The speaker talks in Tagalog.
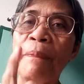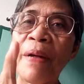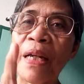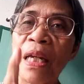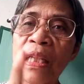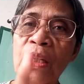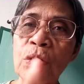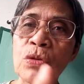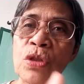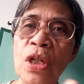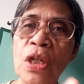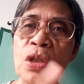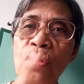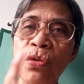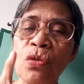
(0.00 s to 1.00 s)
Pakita ko sa
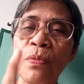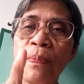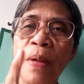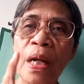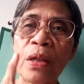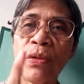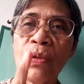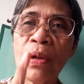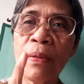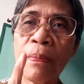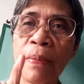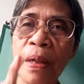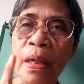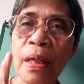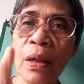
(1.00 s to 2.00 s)
inyo kung paano ang
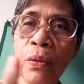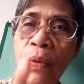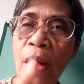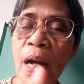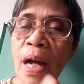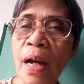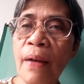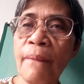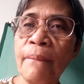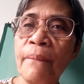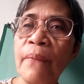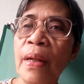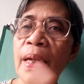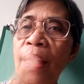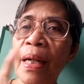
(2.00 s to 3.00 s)
paggawa
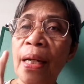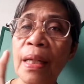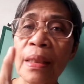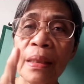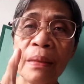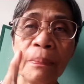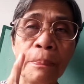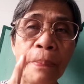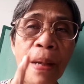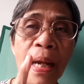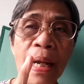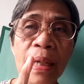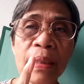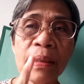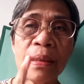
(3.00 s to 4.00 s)
at
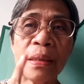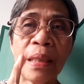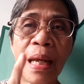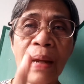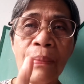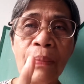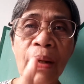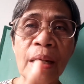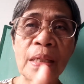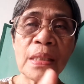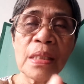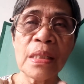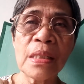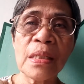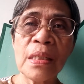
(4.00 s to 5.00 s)

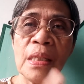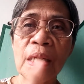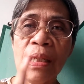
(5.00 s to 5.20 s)
pagtabas.